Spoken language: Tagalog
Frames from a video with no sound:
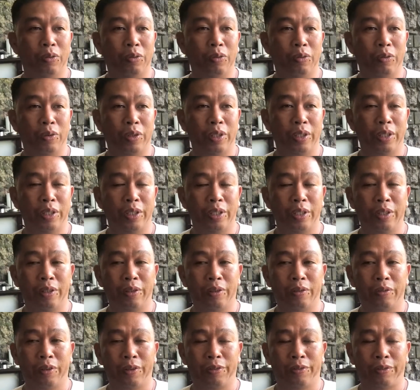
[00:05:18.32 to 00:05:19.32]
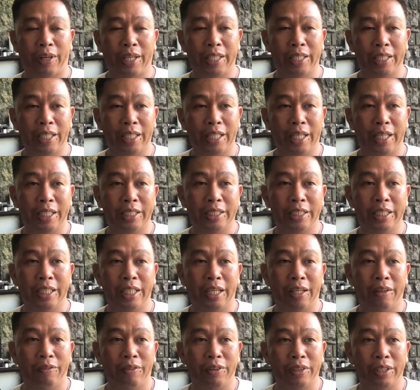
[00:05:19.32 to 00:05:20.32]
we're we're
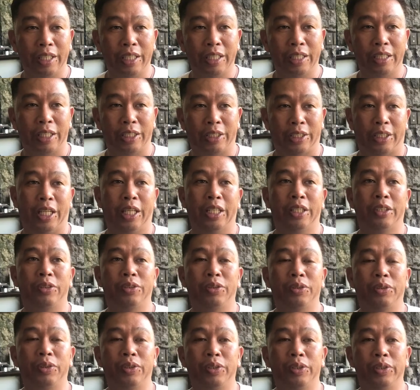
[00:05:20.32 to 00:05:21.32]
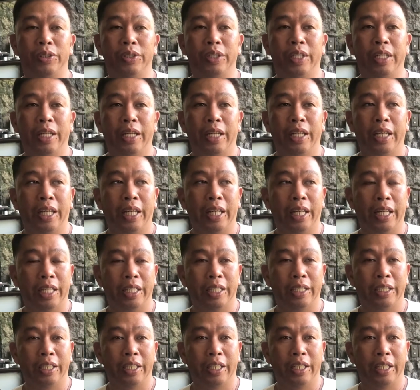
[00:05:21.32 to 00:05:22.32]
finalizing everything the schedules
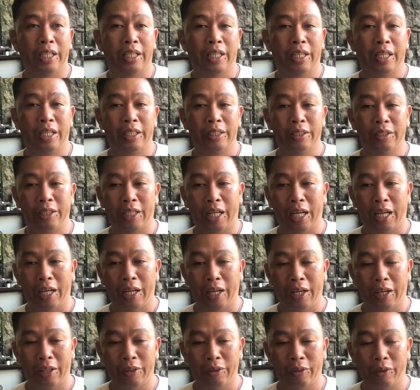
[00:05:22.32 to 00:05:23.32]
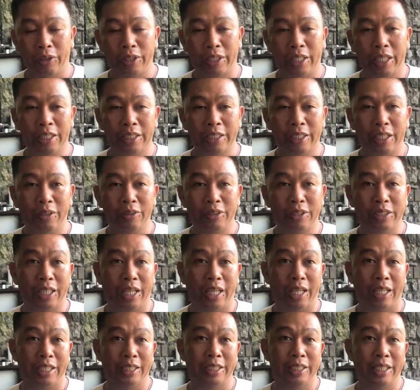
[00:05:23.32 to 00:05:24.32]
and uh, yun nga north and south
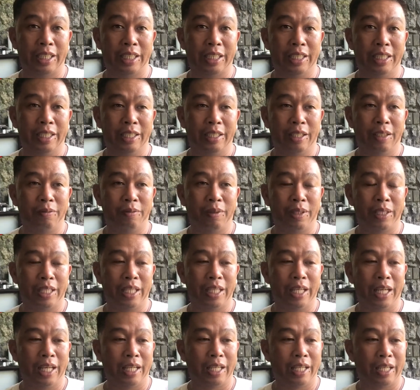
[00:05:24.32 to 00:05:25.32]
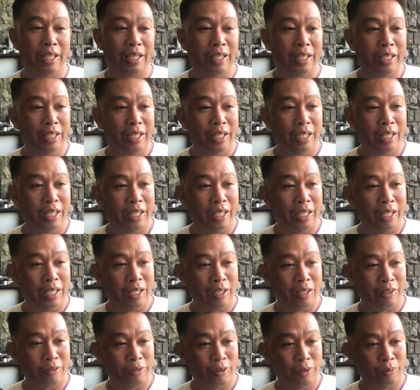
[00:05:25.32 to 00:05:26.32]
siya kasi ang mangyayari
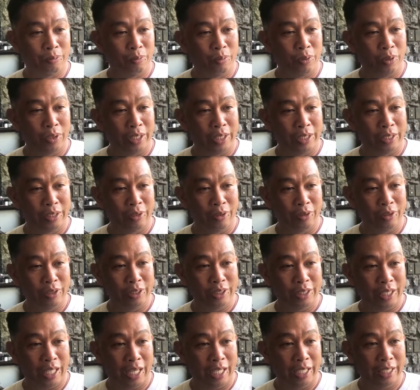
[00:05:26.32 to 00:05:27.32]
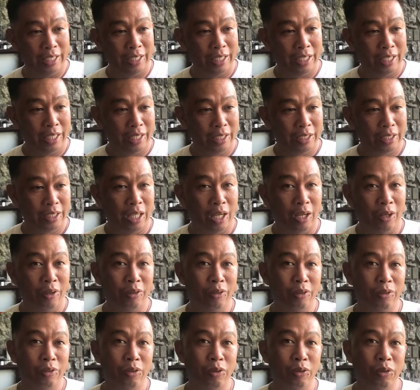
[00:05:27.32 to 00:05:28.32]
uh, from Bukidnon side
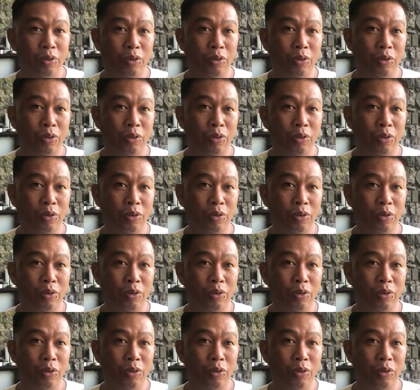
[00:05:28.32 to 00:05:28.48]
down to